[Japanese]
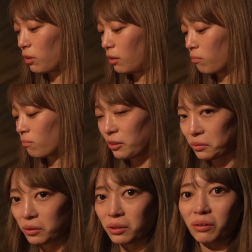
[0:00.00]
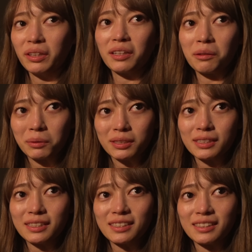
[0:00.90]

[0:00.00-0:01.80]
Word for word: うん、今日はこれをいただきます、